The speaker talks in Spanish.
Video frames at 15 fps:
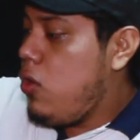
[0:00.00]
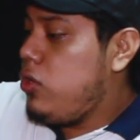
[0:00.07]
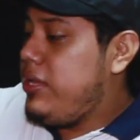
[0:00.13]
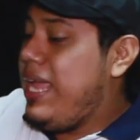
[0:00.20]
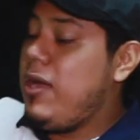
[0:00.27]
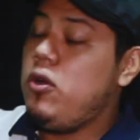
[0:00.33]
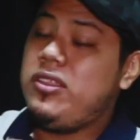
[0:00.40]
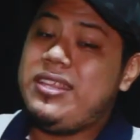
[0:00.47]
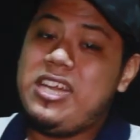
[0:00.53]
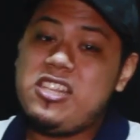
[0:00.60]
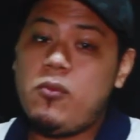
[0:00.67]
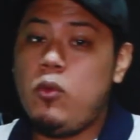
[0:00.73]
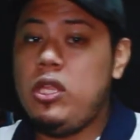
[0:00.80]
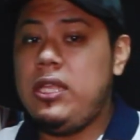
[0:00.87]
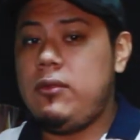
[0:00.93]
Tengo tres
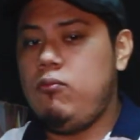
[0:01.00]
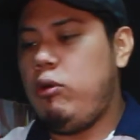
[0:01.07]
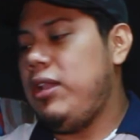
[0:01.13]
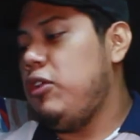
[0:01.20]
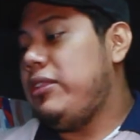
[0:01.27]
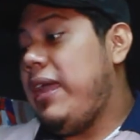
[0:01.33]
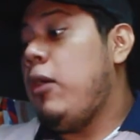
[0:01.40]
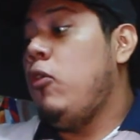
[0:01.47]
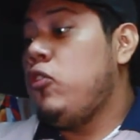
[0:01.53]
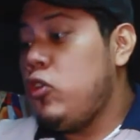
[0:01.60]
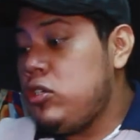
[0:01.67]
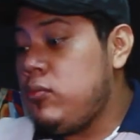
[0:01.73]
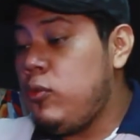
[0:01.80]
bueno, tengo dos